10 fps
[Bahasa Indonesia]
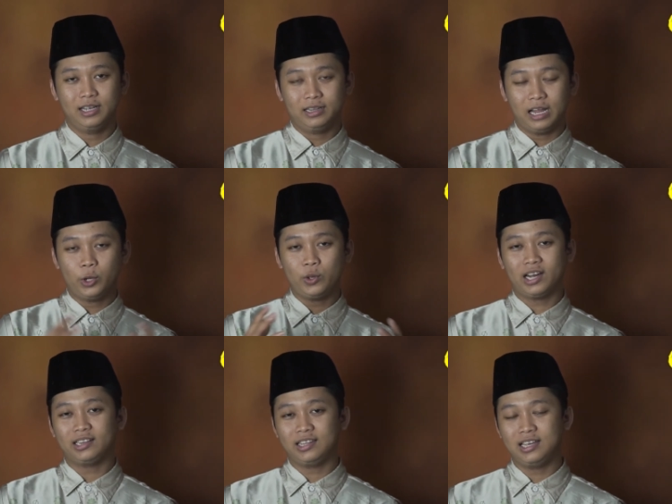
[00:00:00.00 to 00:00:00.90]
Lalu
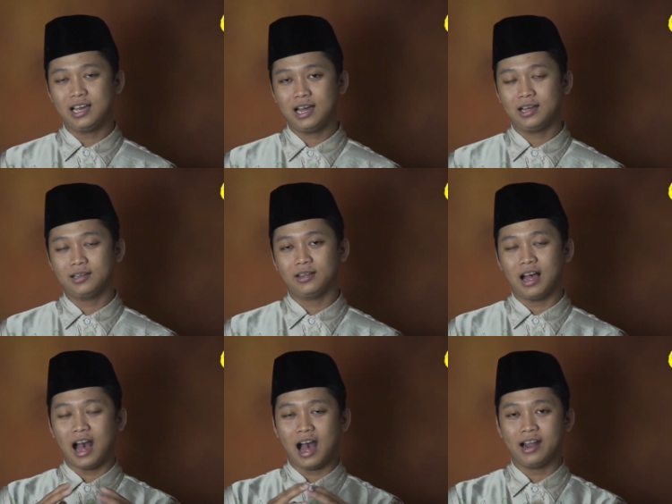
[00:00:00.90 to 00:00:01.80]
yang ketiga
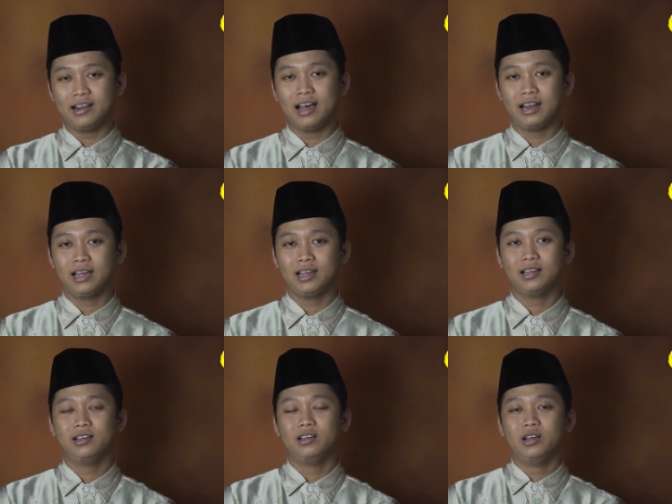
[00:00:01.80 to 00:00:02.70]
adalah
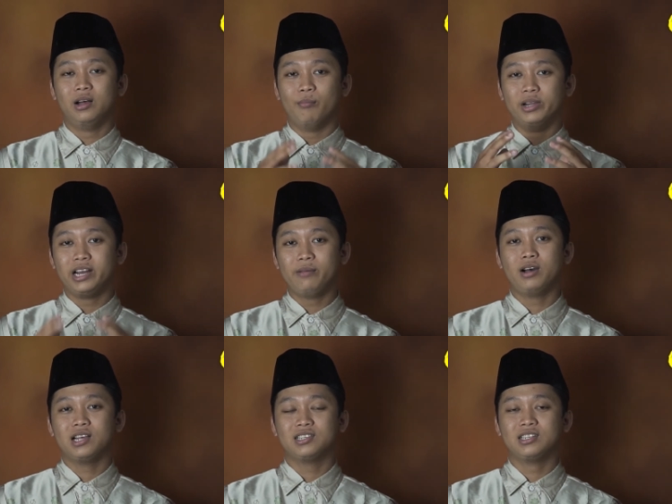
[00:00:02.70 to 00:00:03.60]

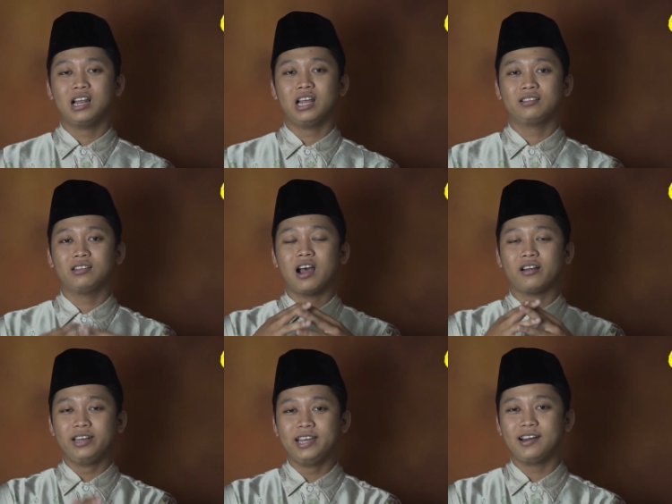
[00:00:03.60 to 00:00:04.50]
menerima segala
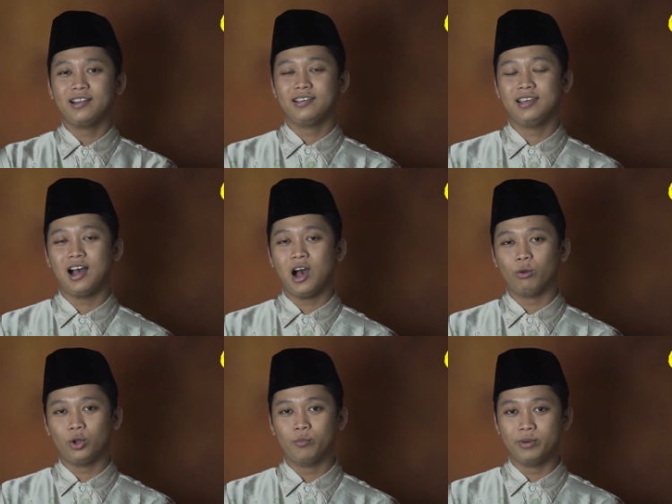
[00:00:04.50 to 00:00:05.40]
takdir yang
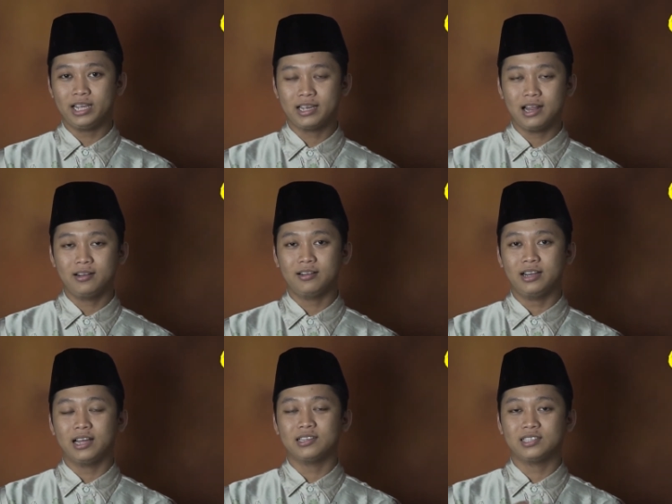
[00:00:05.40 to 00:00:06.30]
Allah berikan
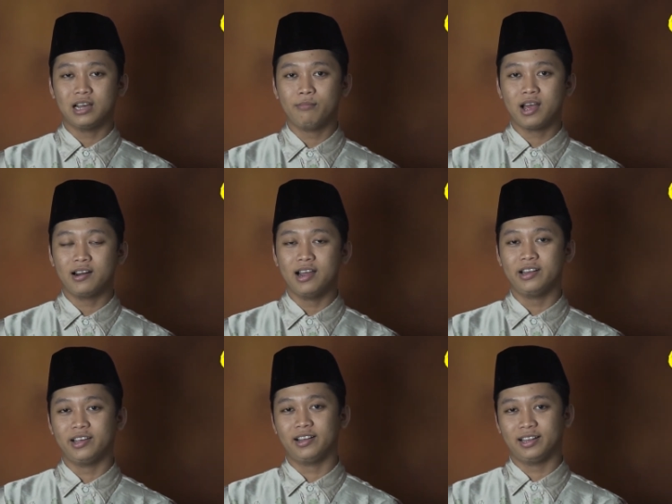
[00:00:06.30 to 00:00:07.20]
dengan sabar dan
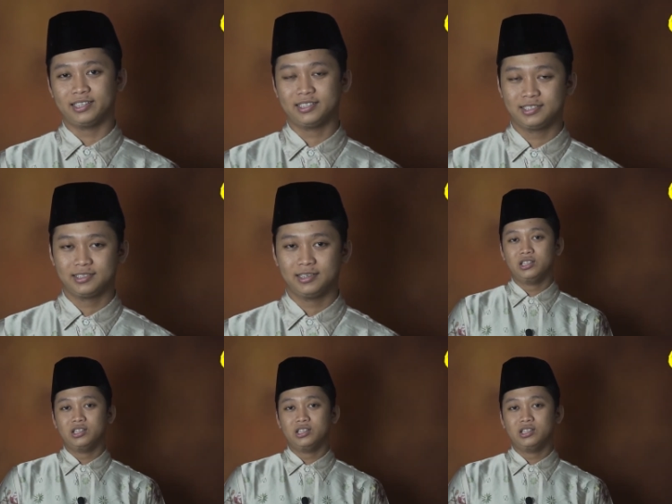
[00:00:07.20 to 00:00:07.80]
ikhlas.